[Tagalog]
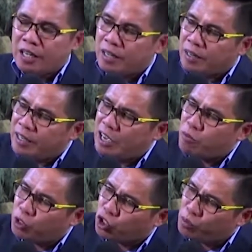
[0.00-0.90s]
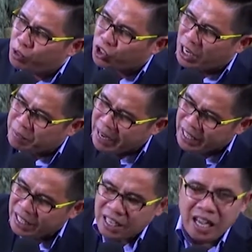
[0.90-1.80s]
ni ubos ubos gamay
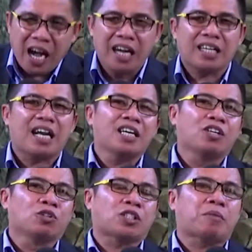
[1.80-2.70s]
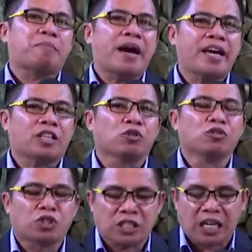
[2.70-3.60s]
ang ranggo sa babae
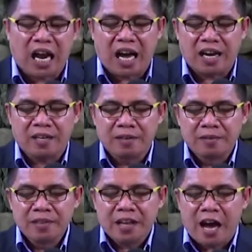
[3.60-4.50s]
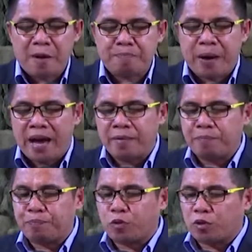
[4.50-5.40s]
tungod sa sala apan
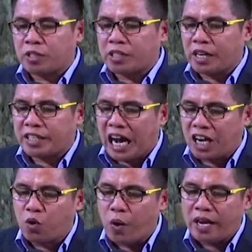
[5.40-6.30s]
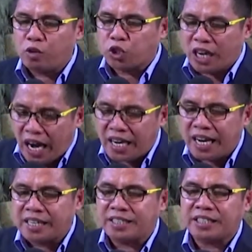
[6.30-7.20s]
sa dagway o
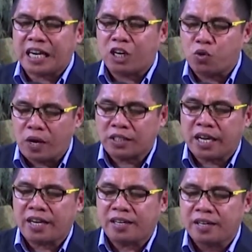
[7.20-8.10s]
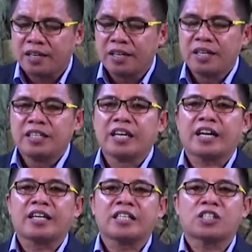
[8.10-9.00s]
sangalan sa kaluwasan na
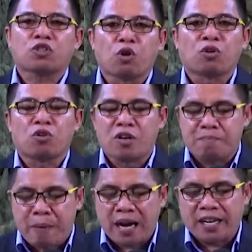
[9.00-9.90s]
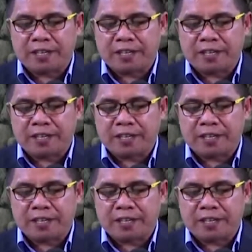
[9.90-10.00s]
restore o nabalik